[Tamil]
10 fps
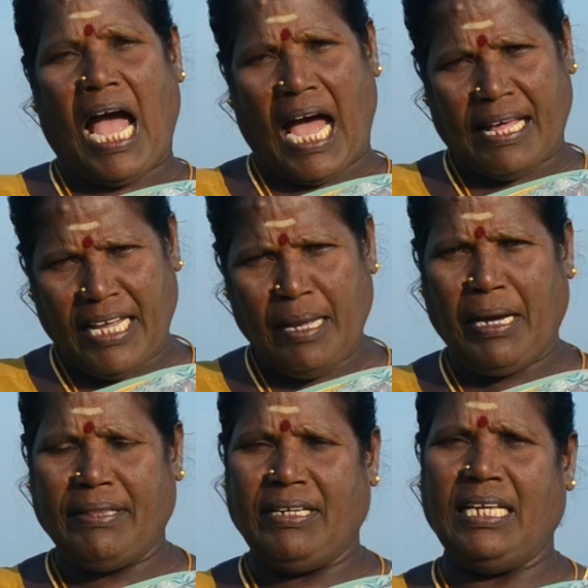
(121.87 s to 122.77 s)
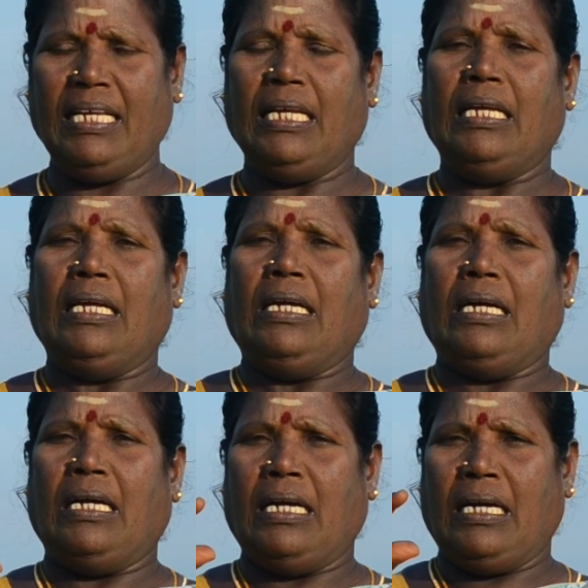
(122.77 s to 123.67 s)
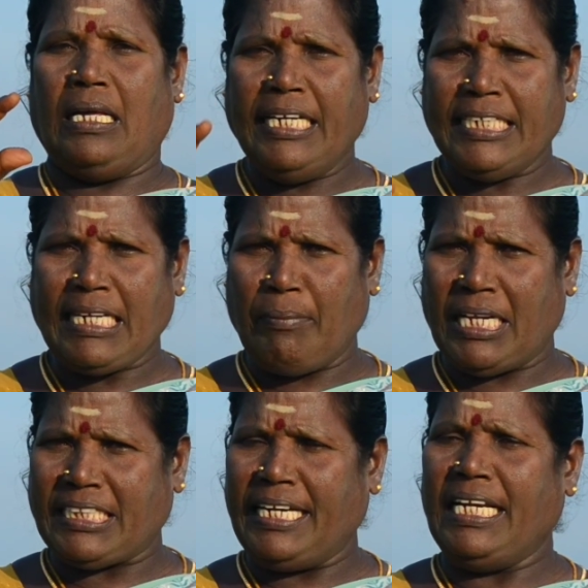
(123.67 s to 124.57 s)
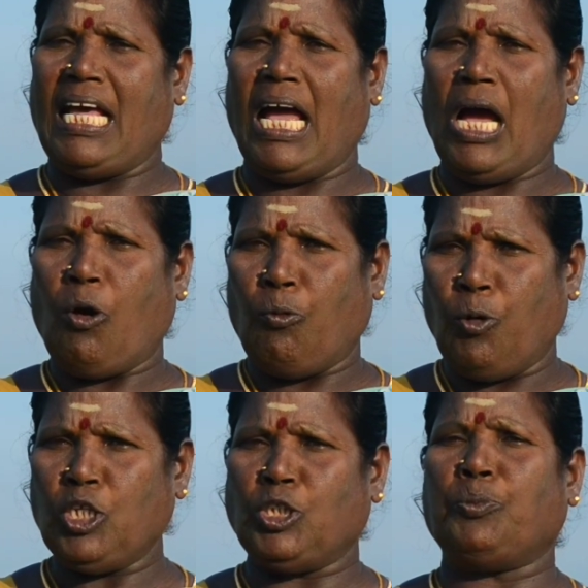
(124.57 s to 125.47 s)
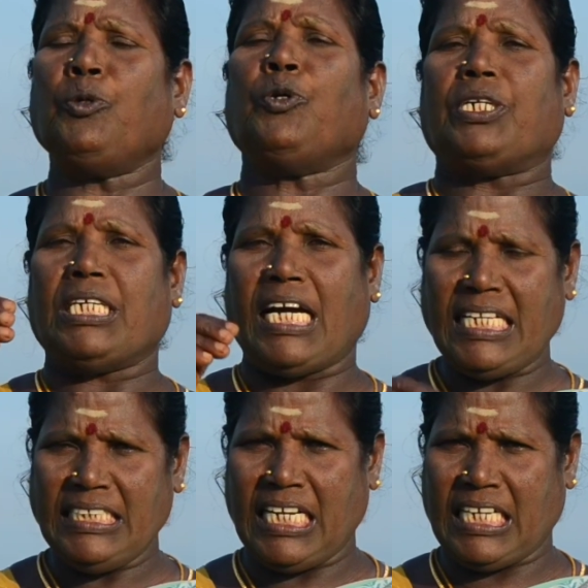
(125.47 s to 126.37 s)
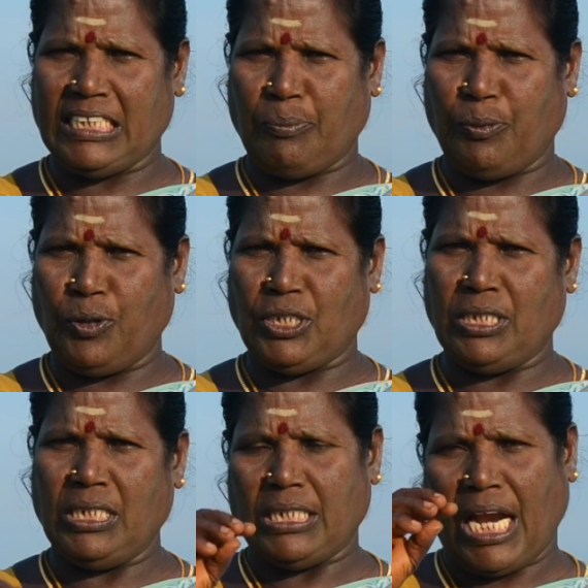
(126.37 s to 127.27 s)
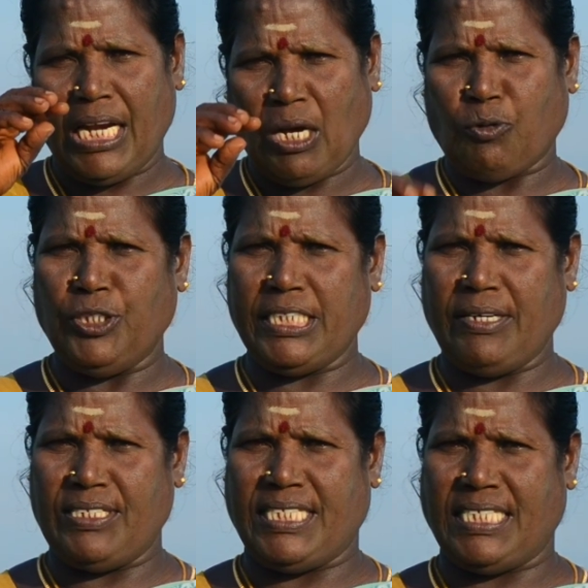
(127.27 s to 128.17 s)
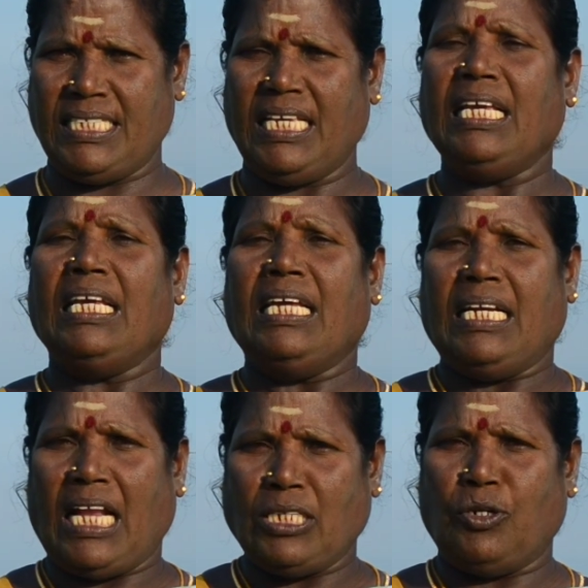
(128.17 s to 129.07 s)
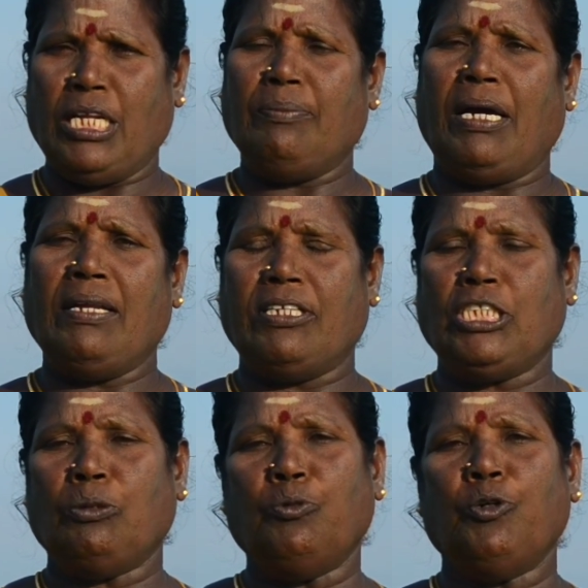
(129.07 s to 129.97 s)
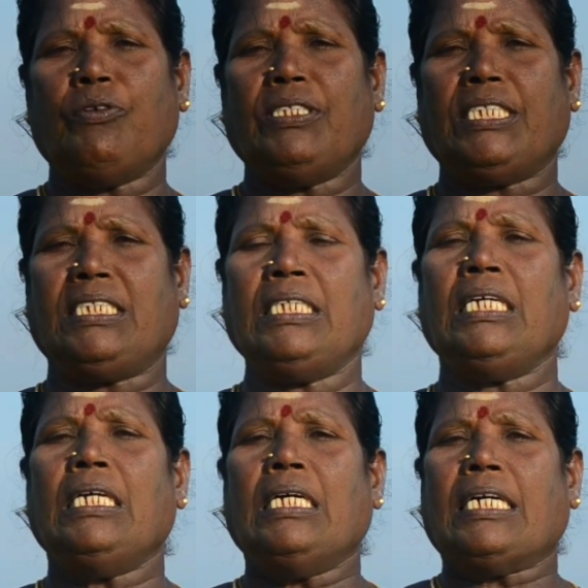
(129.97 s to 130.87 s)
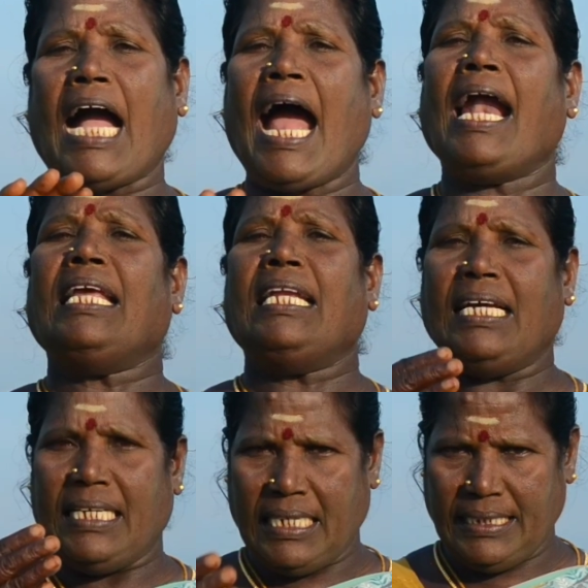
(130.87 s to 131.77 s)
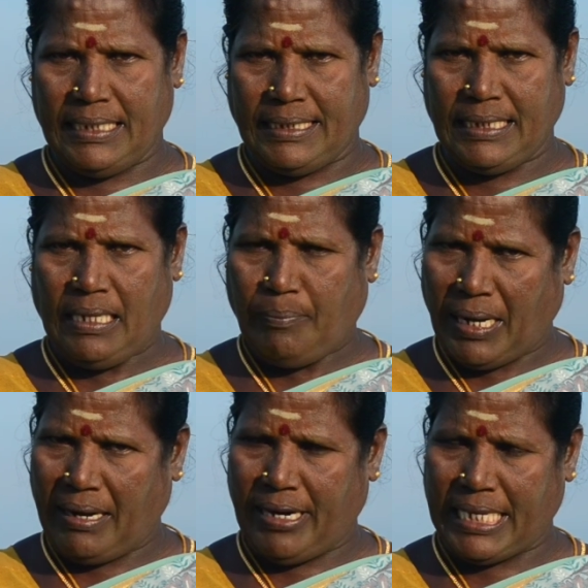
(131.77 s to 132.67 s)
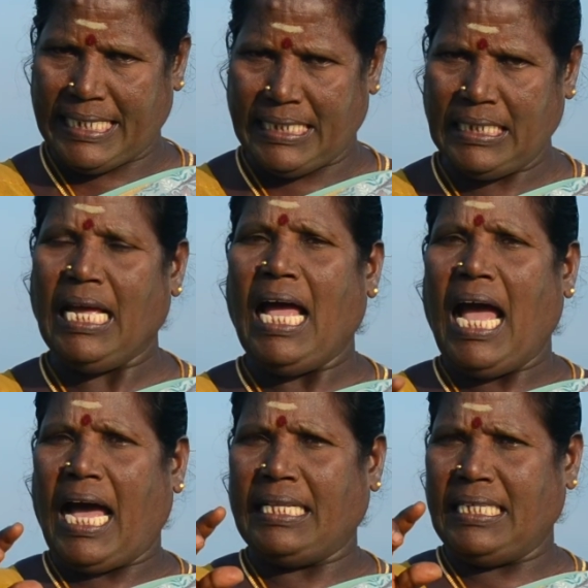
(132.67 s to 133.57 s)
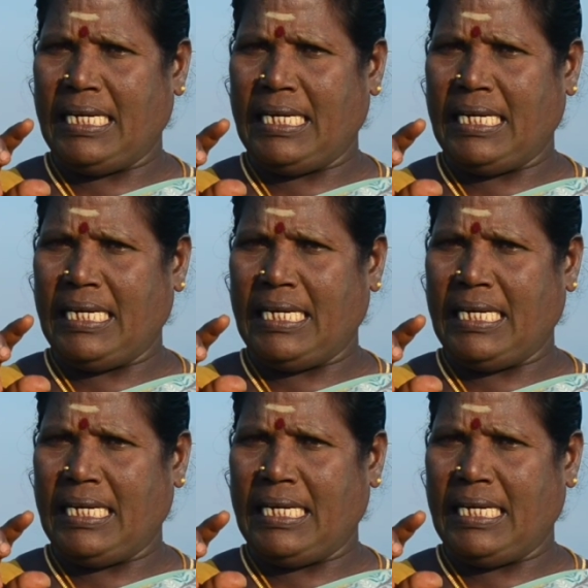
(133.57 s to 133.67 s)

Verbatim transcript: அதே மாதிரி ரெண்டு டம்ளர் தண்ணியில் ஒரு ஸ்பூன் கரிஞ்சீரகத்தை போட்டு நல்லா கொதிக்க வச்சு நான் சொன்னது மாதிரி வச்சு மூடி வச்சுட்டு காலையில் எழுந்திரிச்சு பல்ல விளக்கிட்டு அந்த